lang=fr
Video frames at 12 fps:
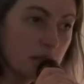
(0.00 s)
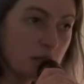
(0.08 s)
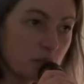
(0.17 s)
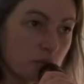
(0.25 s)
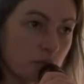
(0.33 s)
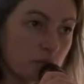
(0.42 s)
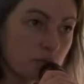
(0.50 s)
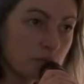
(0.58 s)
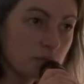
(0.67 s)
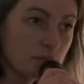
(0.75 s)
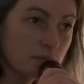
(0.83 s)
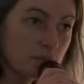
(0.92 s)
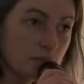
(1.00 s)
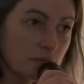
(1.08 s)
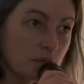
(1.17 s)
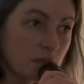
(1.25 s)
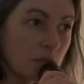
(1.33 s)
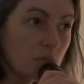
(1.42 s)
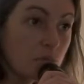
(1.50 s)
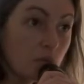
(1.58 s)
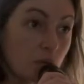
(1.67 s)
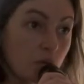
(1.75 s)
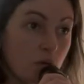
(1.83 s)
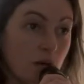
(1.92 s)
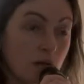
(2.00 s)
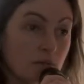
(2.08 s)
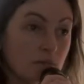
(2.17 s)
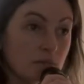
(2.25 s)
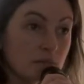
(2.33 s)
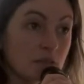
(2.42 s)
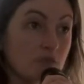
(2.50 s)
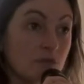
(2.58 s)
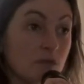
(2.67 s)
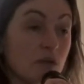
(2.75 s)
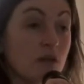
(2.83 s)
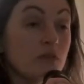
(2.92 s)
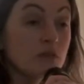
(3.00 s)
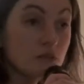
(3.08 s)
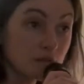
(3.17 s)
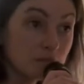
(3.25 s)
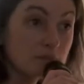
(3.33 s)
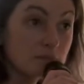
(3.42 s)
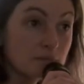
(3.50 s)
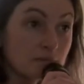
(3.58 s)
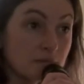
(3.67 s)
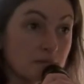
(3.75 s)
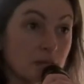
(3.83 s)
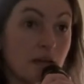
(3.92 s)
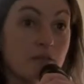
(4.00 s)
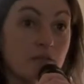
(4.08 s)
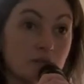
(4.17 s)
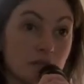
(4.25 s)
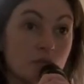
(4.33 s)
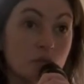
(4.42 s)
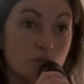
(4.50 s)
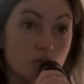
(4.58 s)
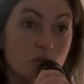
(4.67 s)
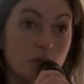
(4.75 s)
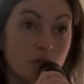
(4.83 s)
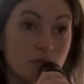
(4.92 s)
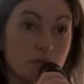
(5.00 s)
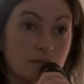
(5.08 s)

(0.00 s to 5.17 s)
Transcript: la rue pourquoi il faut un temps avant d'être dehors.